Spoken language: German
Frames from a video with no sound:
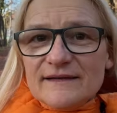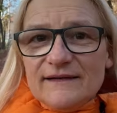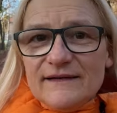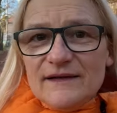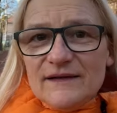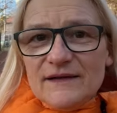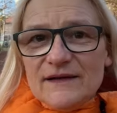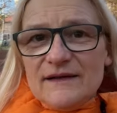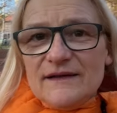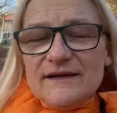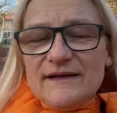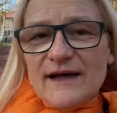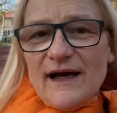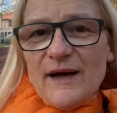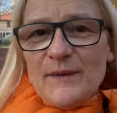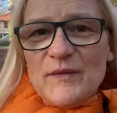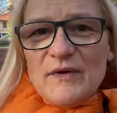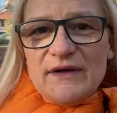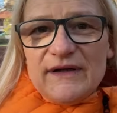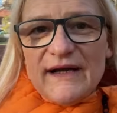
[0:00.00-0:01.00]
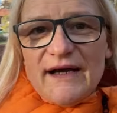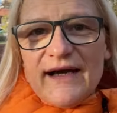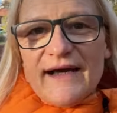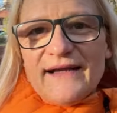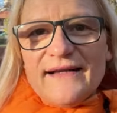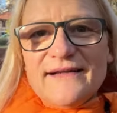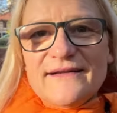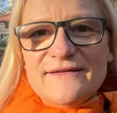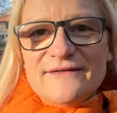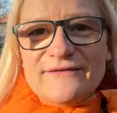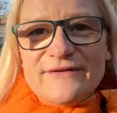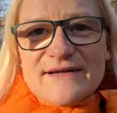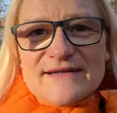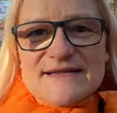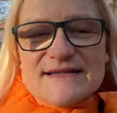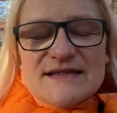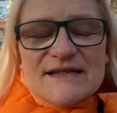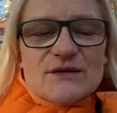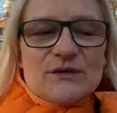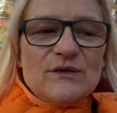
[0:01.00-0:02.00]
die Dame der
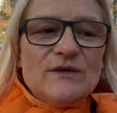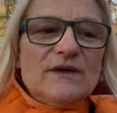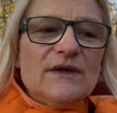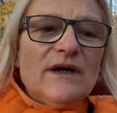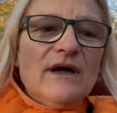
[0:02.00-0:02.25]
Rentenversicherung,